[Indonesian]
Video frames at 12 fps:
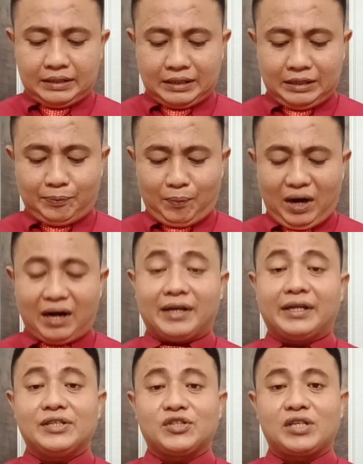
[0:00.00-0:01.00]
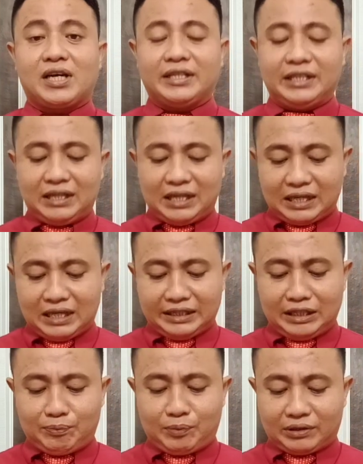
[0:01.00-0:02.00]
kepala desa dilarang
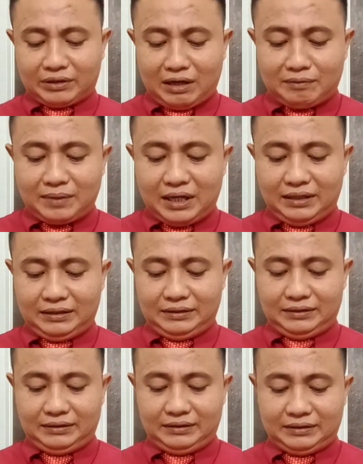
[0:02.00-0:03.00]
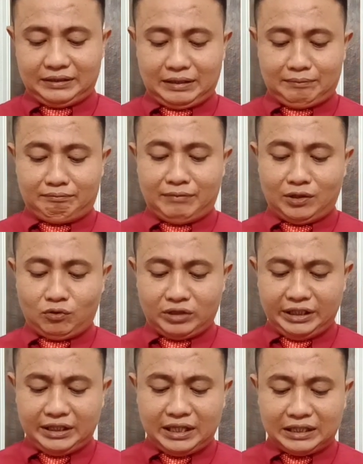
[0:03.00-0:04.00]
yang pertama ya,
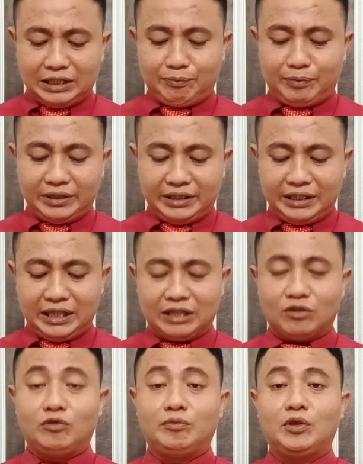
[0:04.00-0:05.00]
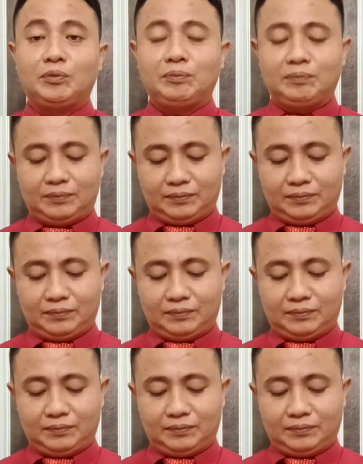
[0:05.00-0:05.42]
merugikan kepentingan umum.